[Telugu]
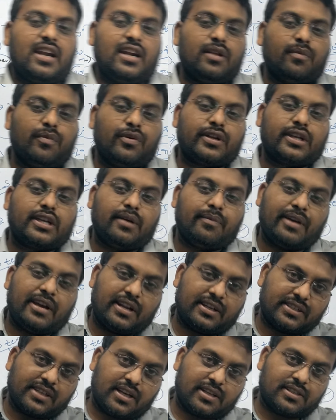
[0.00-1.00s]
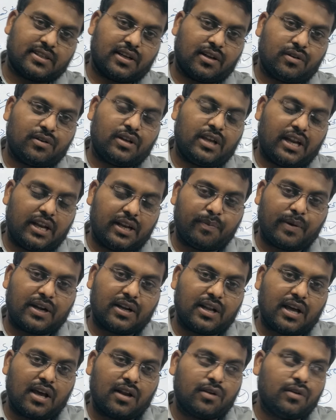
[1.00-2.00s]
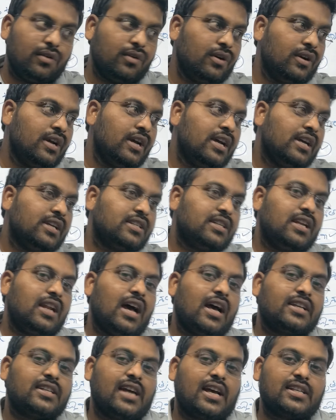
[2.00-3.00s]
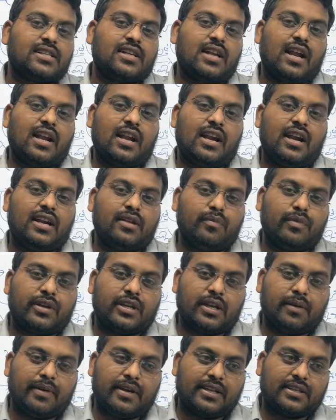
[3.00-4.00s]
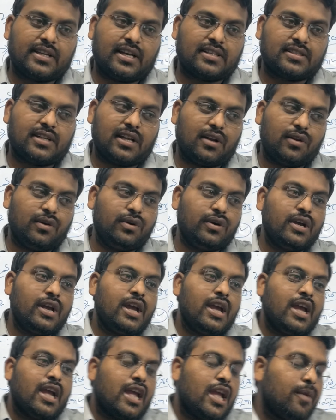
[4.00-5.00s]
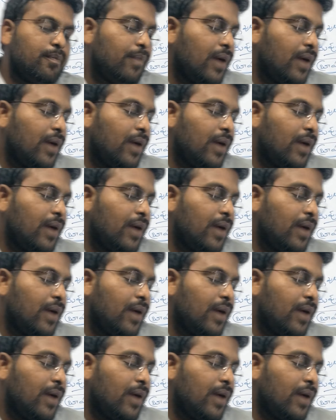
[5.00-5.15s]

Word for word: అనేటివి ముఖ్యమైన శాసనాలు ఎన్ని పద్నాలుగు శిలాశాసనాలు అనేటివి ముఖ్యమైన శాసనాలు ఈ